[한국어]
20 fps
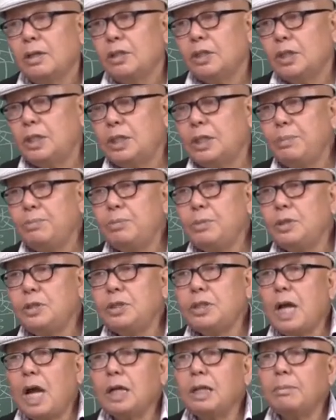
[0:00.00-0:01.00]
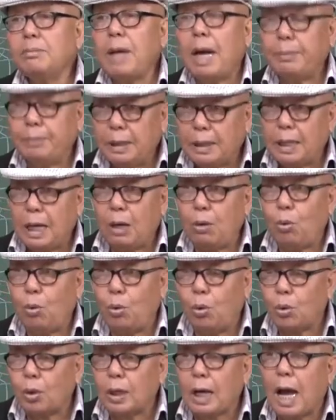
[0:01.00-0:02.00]
심장마비가
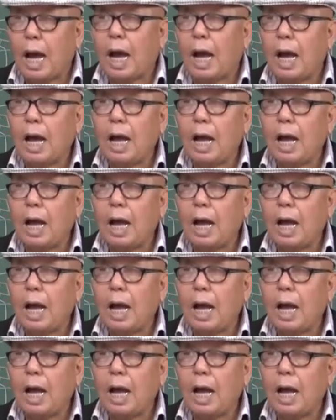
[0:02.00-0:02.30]
오거나